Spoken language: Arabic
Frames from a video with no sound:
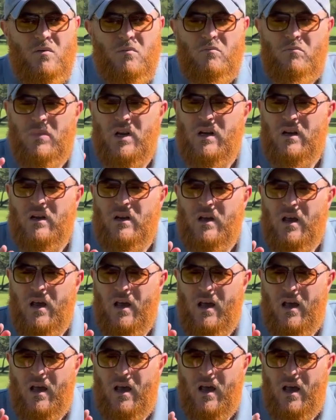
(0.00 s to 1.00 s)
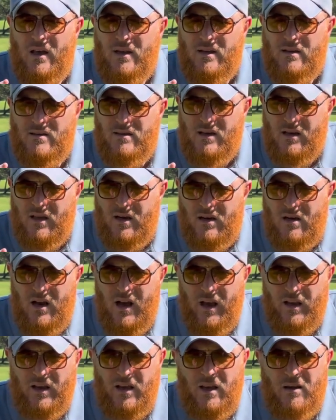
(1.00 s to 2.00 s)
من آي الذكر
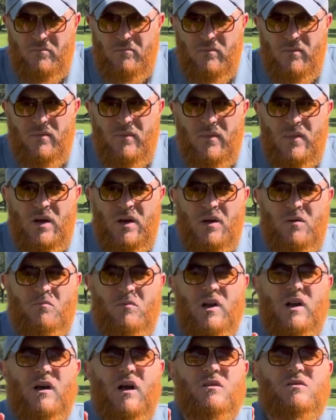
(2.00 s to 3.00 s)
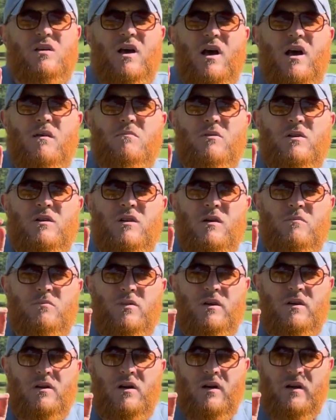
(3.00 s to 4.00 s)
الحكيم من أصحاب
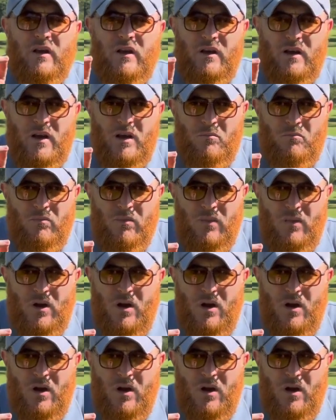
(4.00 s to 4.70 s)
النبي الكريم